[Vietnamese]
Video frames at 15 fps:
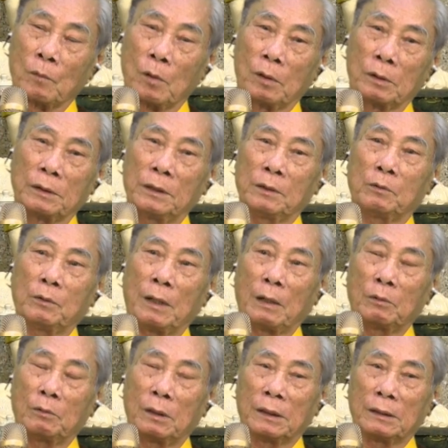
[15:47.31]
Còn thí dụ
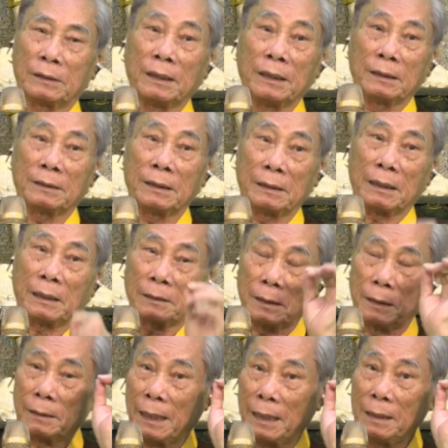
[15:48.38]
đạo tiên thì ta
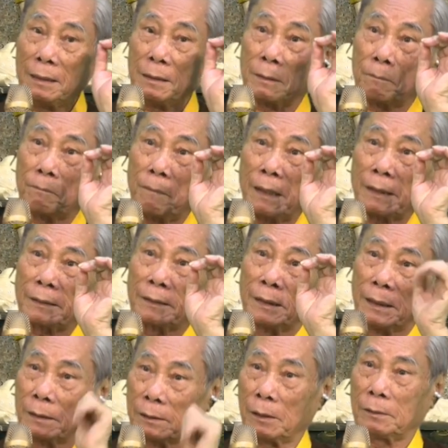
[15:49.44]
chỉ thấy được mắt
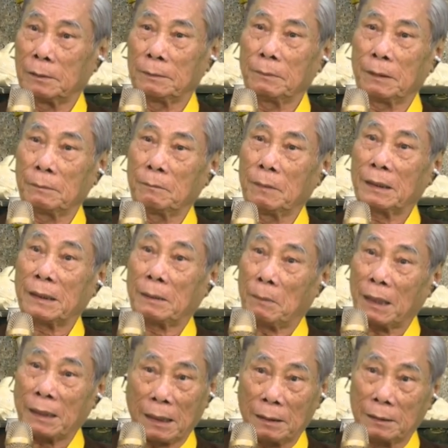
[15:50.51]
tiên thôi,
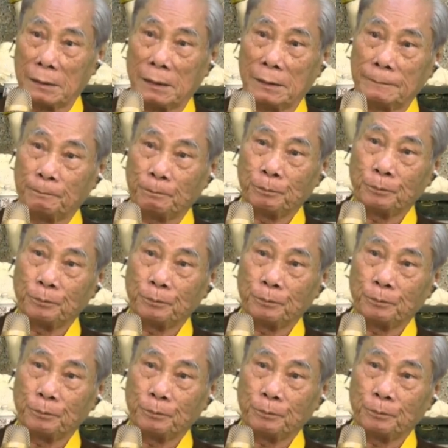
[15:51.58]
mắt trời thôi.